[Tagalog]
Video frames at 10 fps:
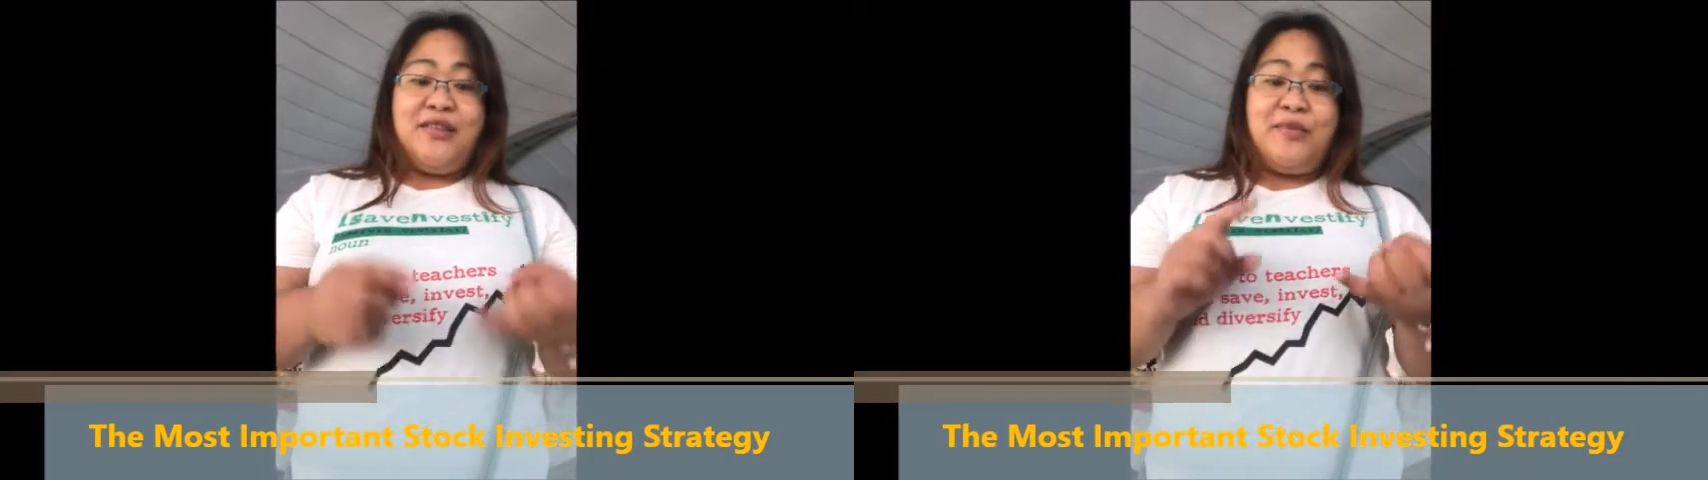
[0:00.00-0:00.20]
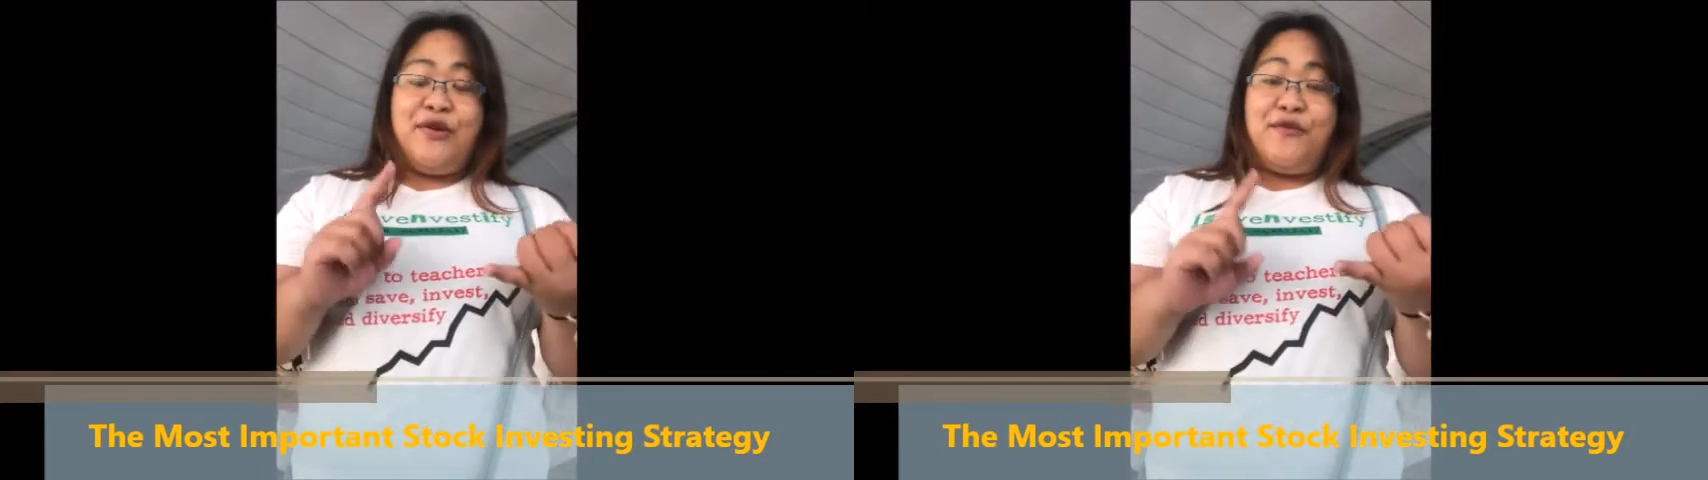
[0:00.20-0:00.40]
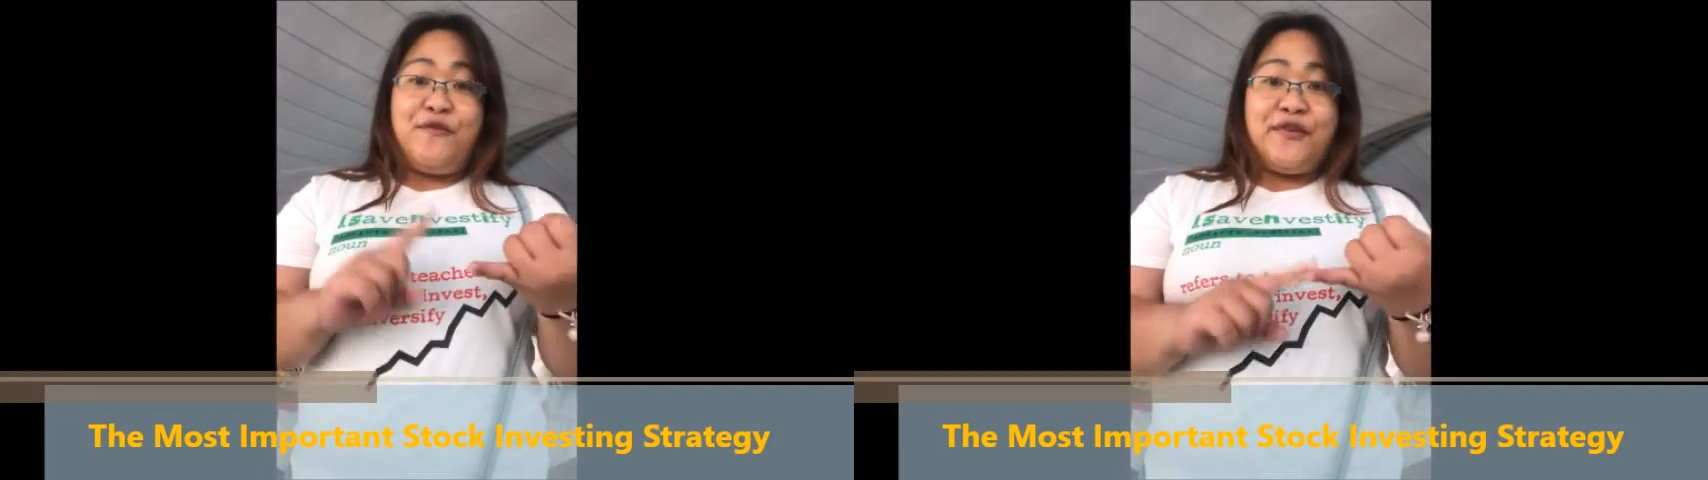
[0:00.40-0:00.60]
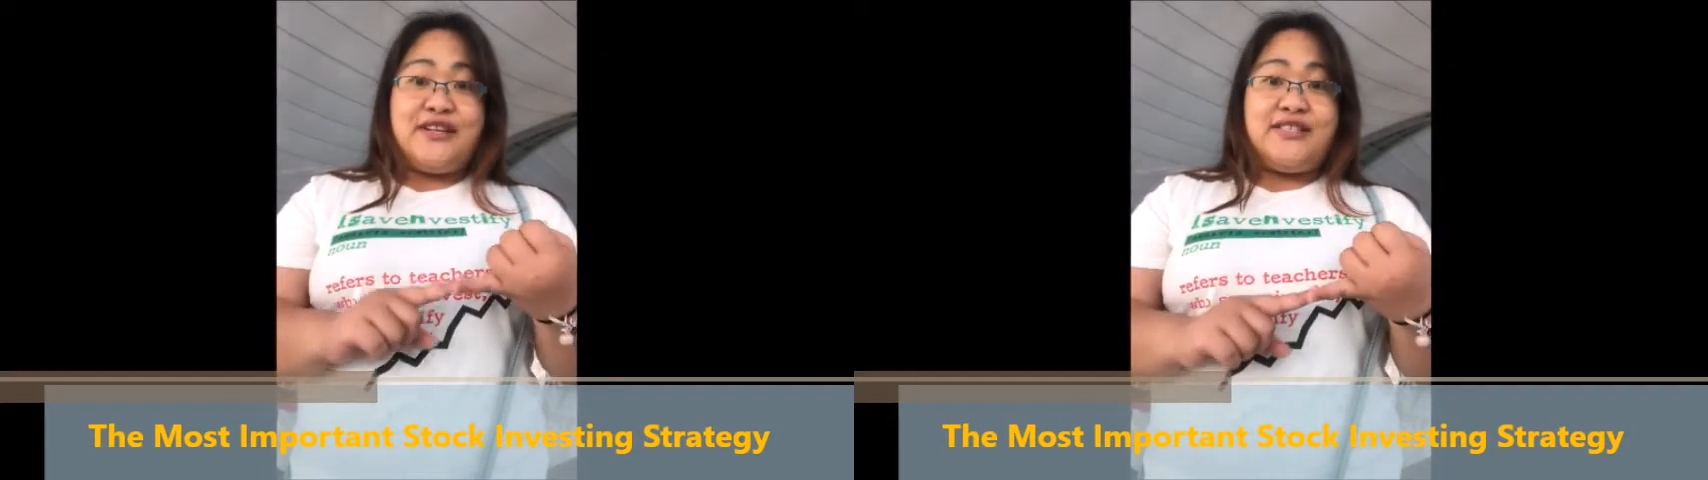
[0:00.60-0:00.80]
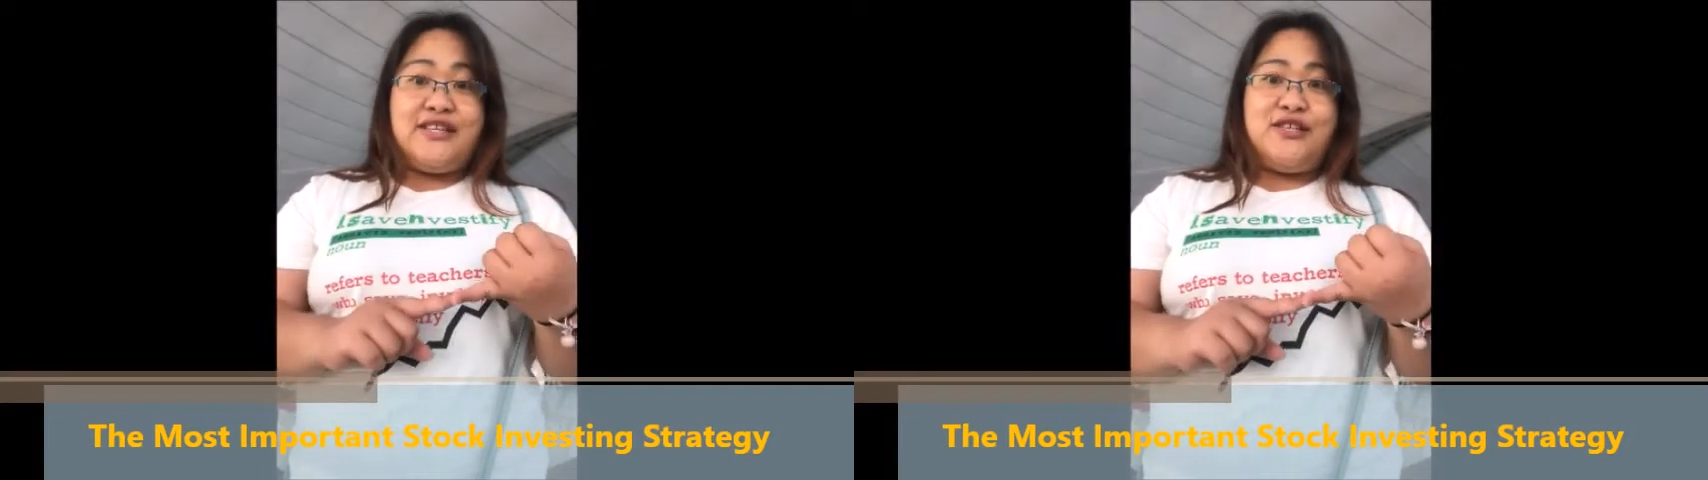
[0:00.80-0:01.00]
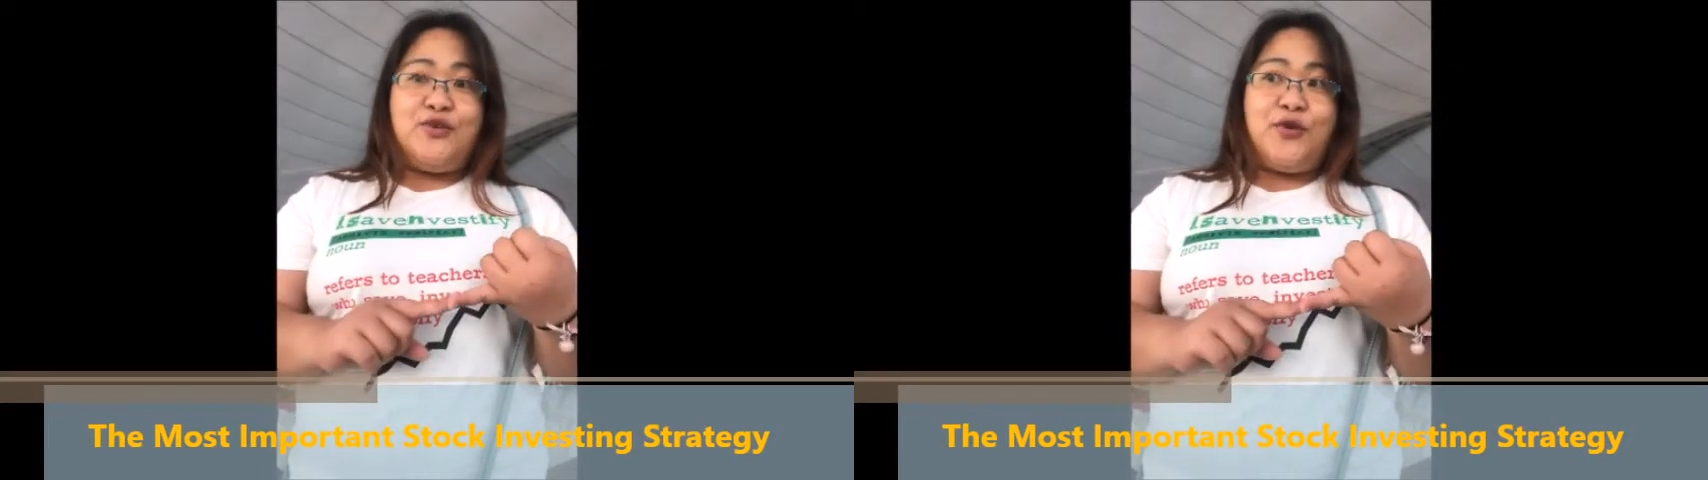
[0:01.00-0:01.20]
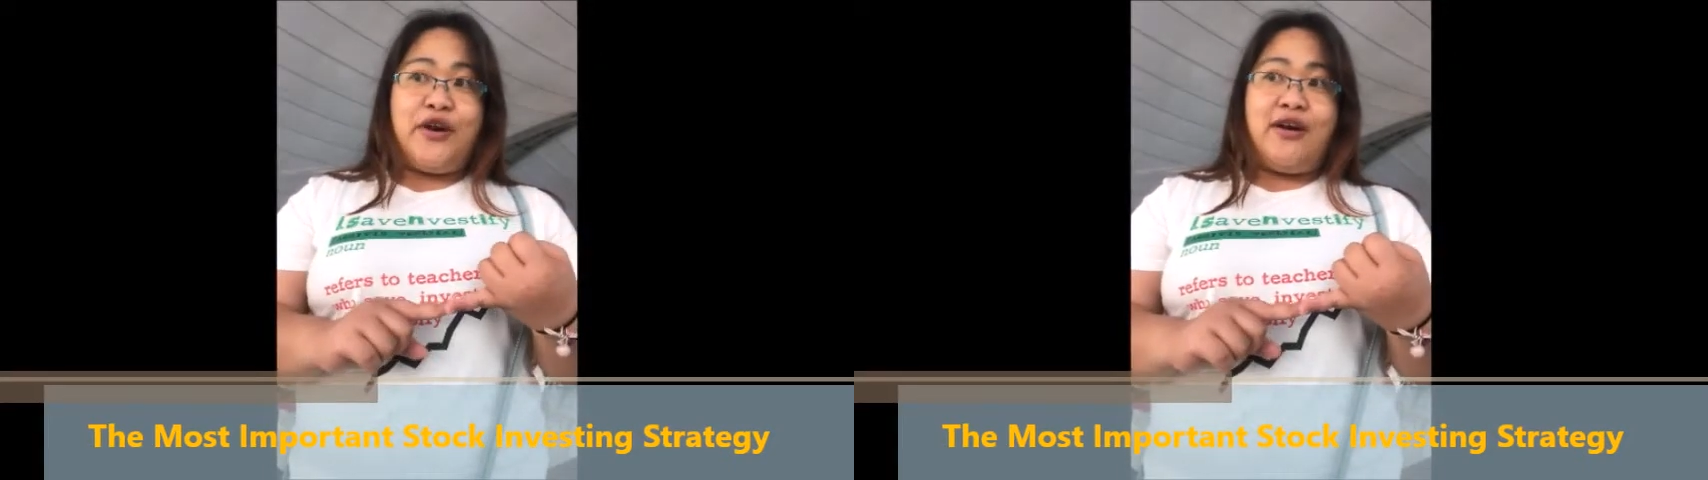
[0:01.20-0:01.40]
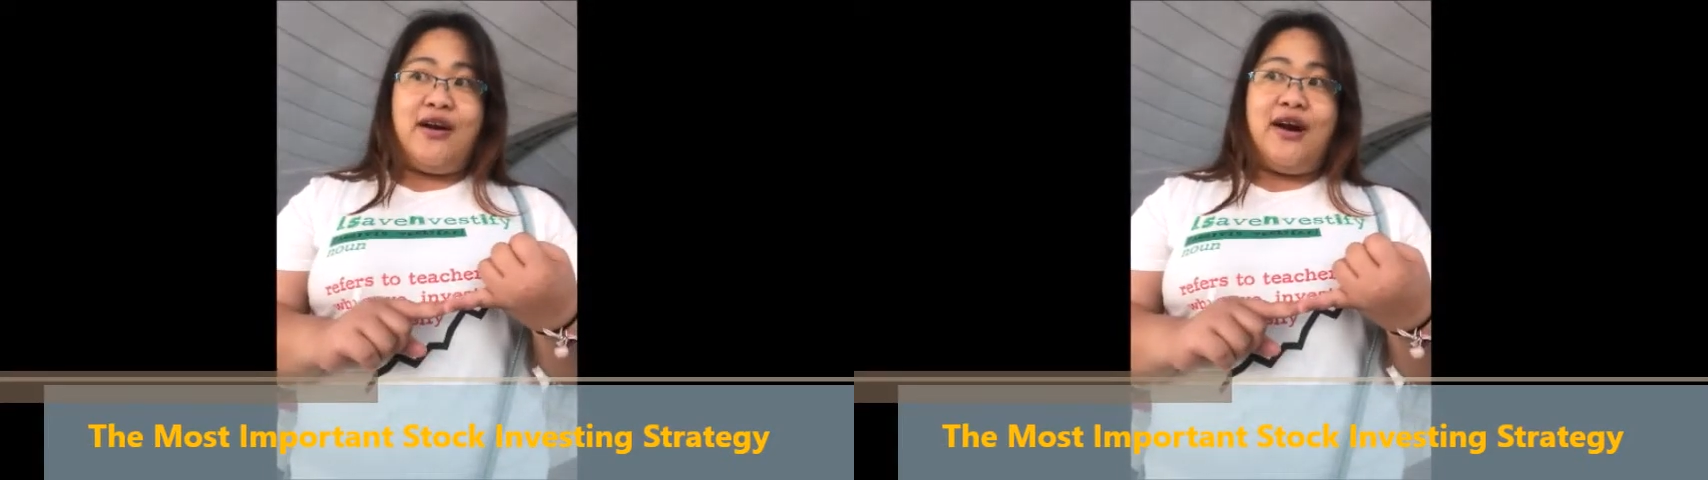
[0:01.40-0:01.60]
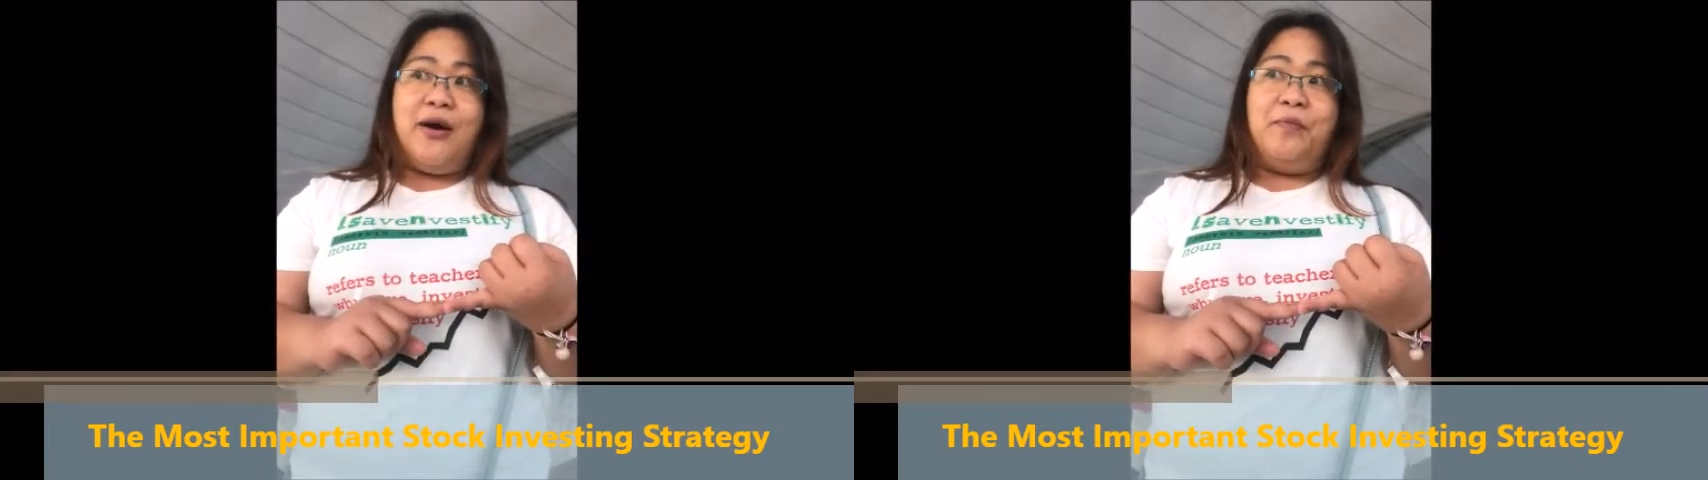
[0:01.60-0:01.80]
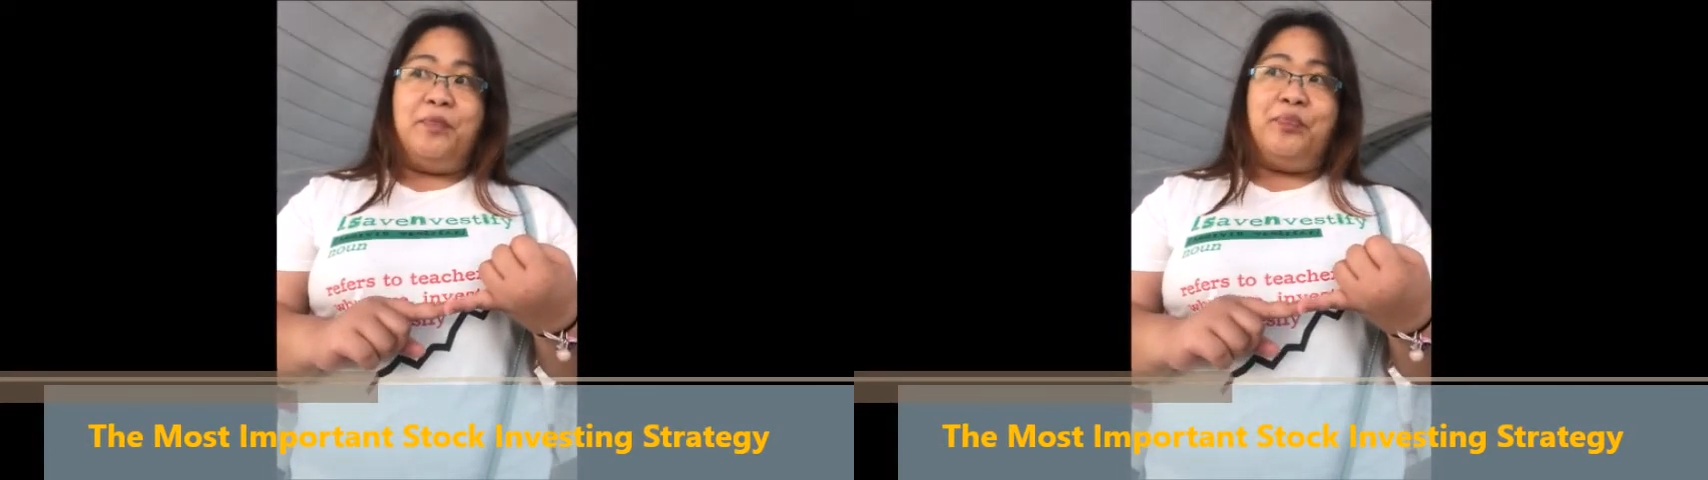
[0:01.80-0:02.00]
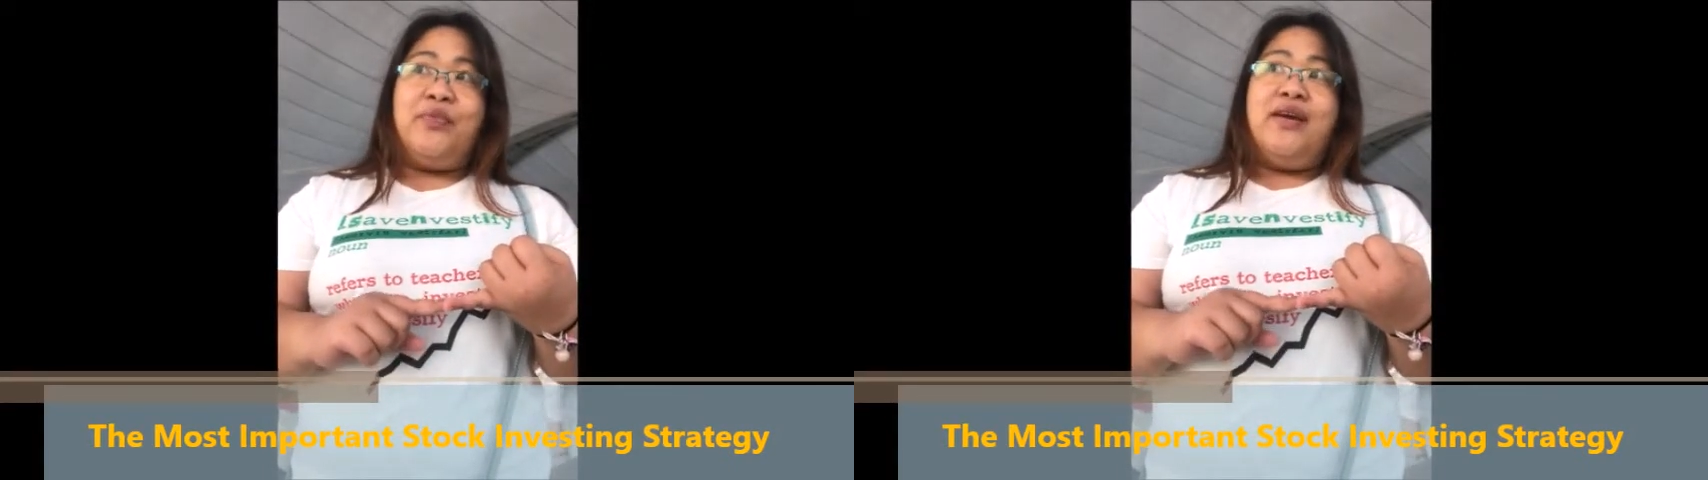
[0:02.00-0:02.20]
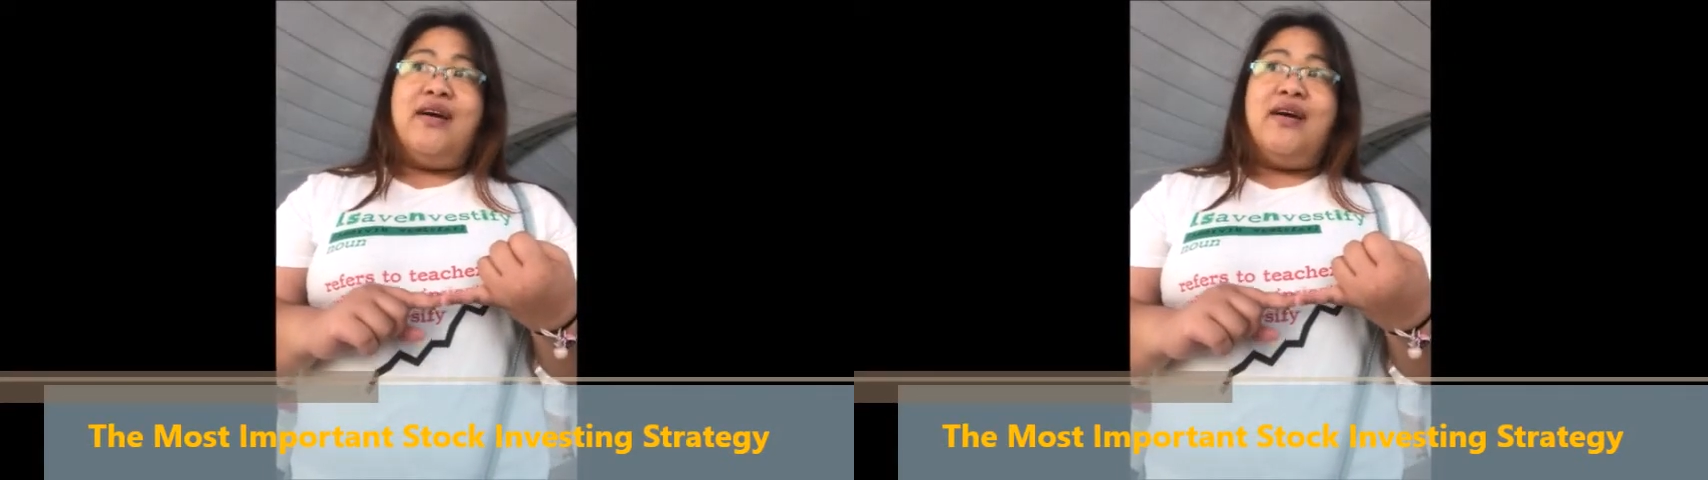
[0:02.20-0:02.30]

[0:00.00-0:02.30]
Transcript: 'di ba yung first is your um